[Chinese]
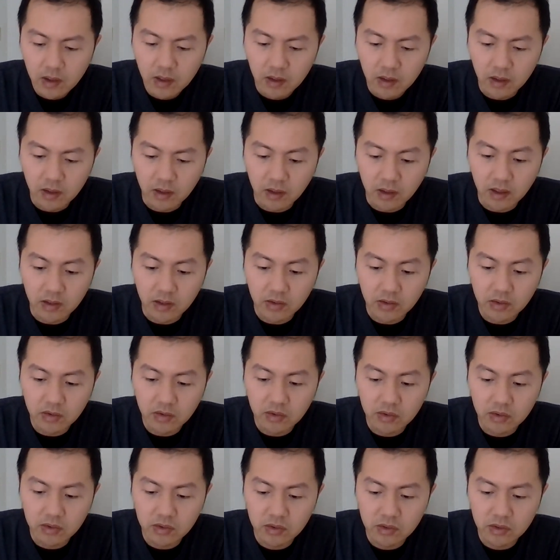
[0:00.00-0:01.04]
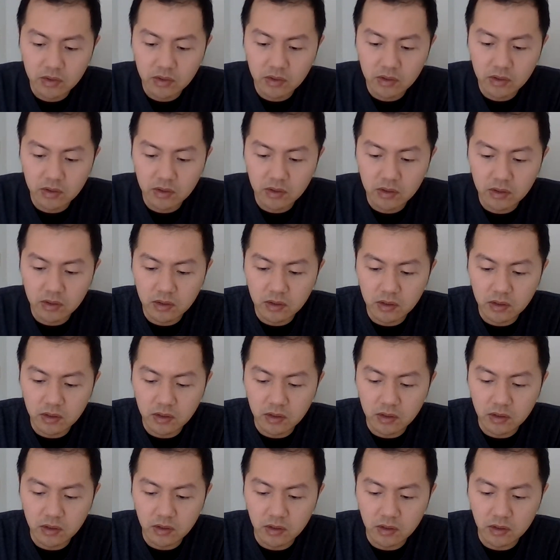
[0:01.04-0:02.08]
也就
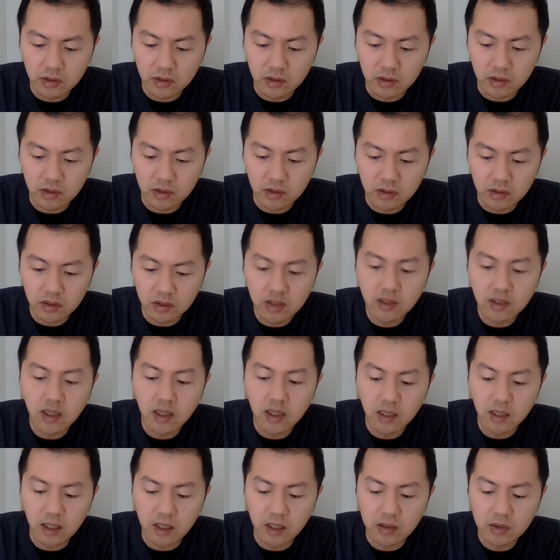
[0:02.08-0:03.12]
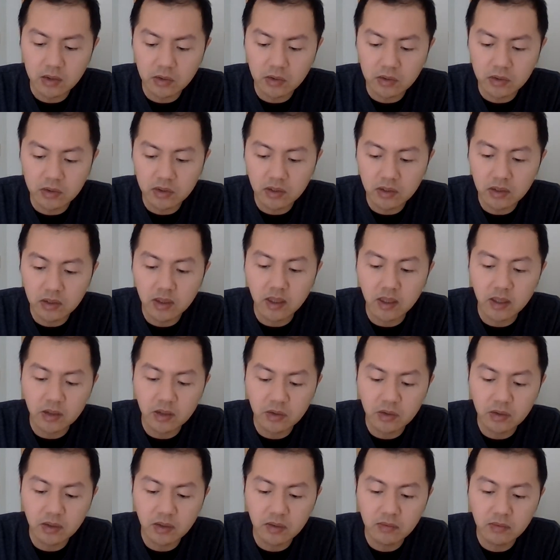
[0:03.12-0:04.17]
是金螳螂，就今年
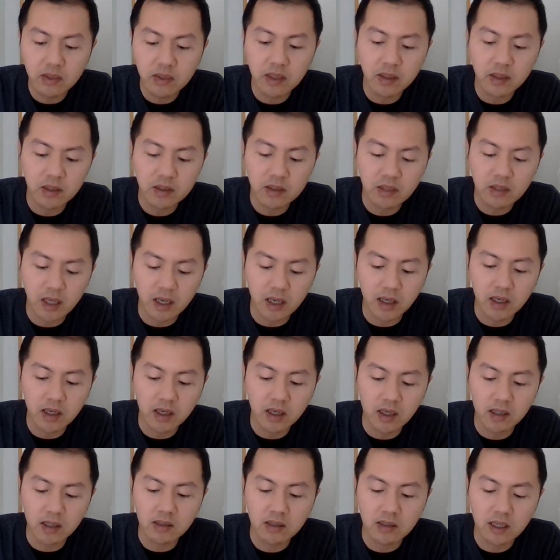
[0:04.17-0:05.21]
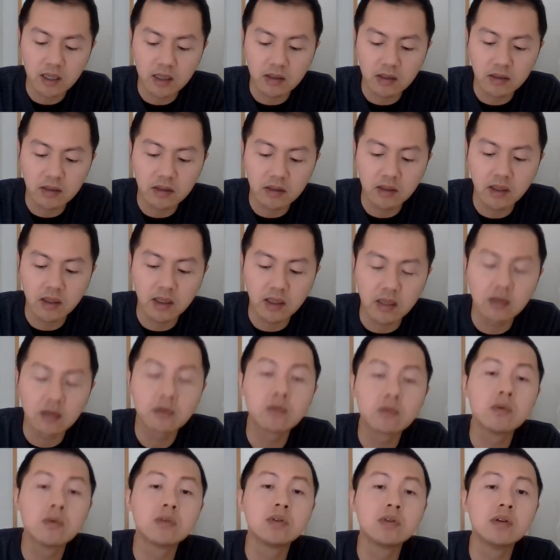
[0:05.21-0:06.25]
就因为踩雷了恒大，这两
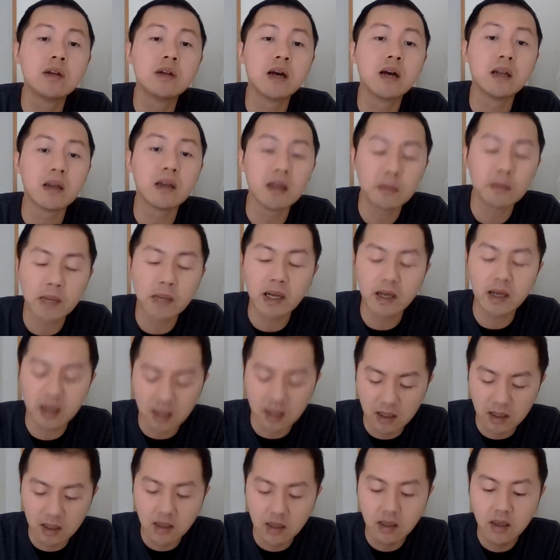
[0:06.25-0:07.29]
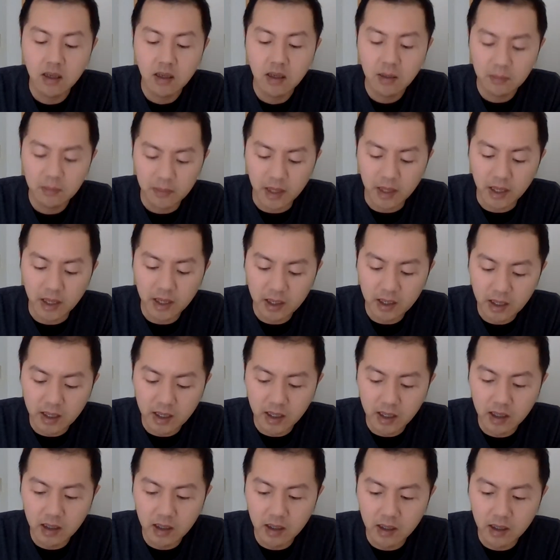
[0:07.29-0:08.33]
过去两年白干，白干
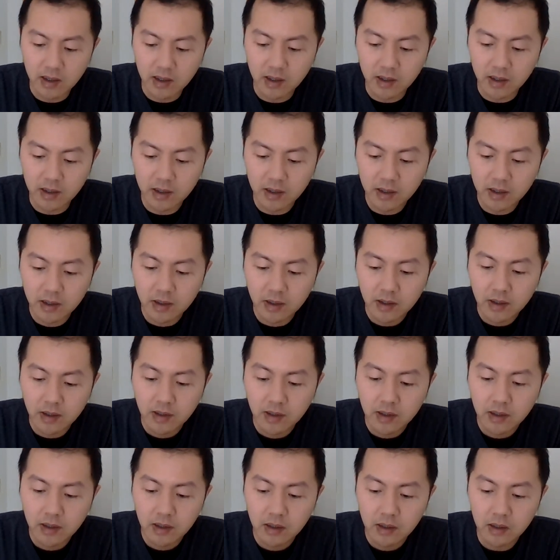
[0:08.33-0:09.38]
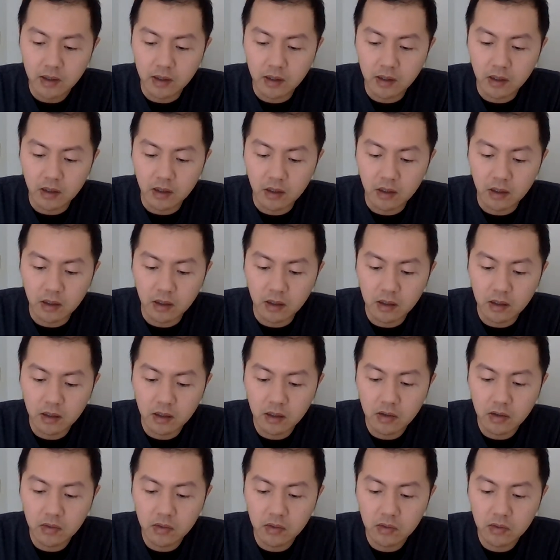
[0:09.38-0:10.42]
啊，呃，
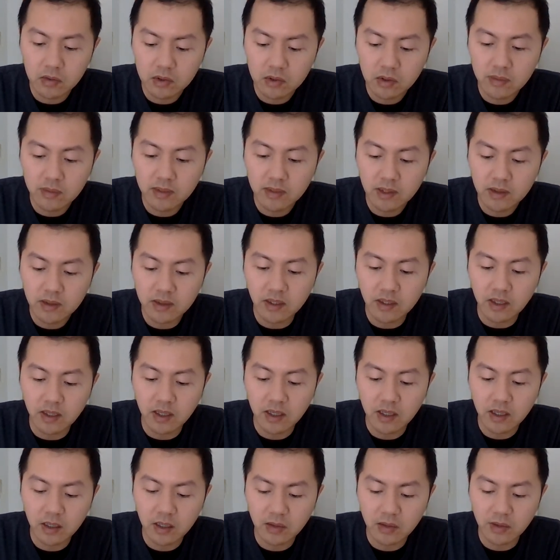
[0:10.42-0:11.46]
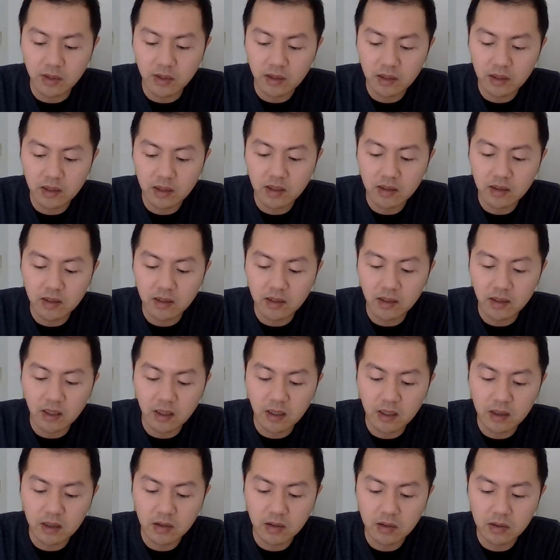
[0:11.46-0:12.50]
客户收不到钱啊，原因很简
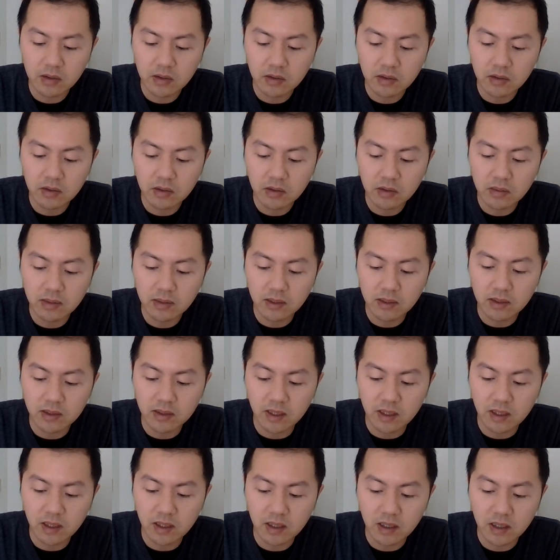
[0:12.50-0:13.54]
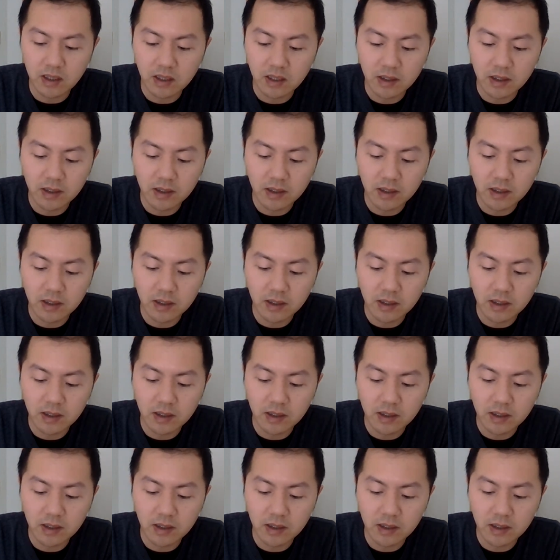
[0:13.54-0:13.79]
单，就就收不到钱啊。